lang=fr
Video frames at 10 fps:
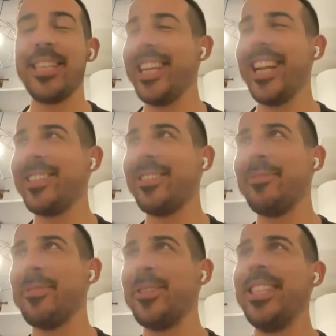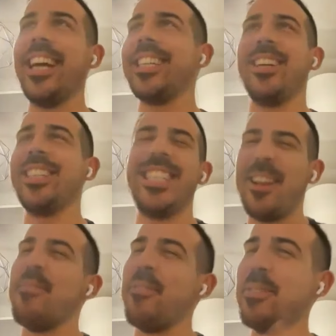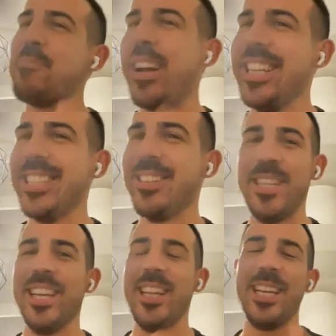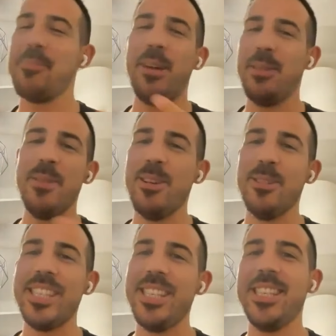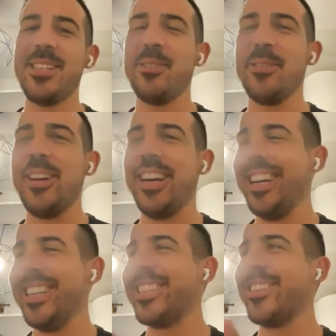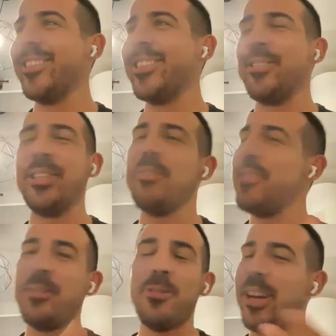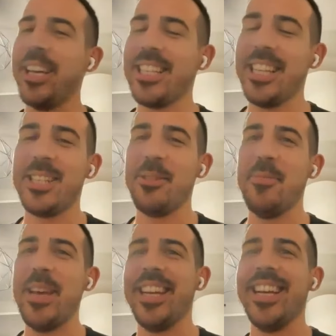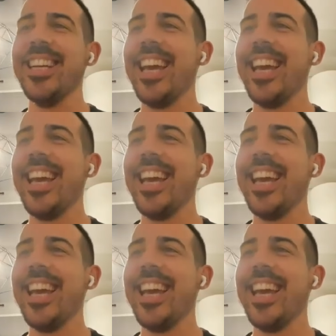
J'étais là, je, me suis dit, ah, j'ai tellement envie de parler, j'ai envie d'exprimer aussi ce que, euh, ce que, ce que j'ai vécu rien que cette semaine.